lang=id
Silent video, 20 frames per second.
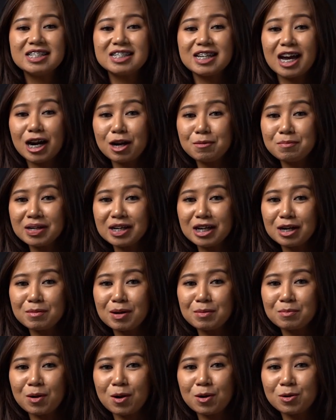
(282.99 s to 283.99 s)
cara
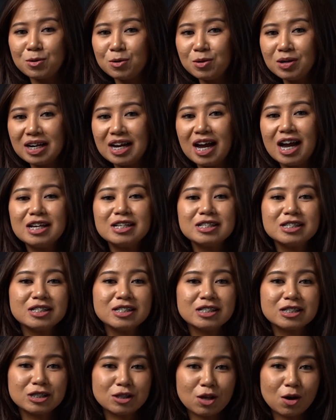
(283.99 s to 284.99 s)
pengiriman produk,
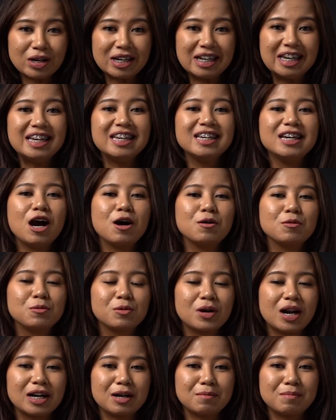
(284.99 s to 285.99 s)
stok hingga
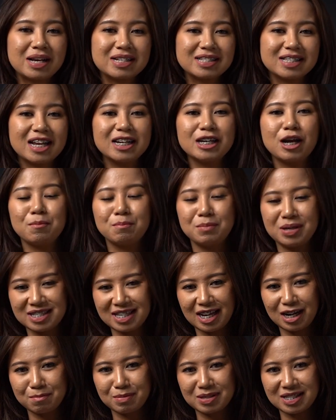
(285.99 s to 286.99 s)
ukuran kemasan yang
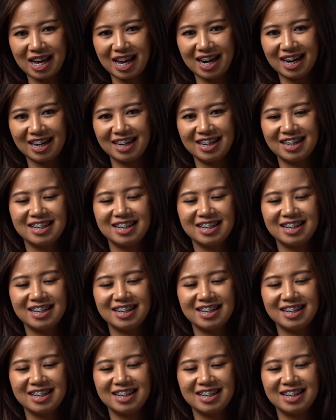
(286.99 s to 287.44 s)
bisa dipesan.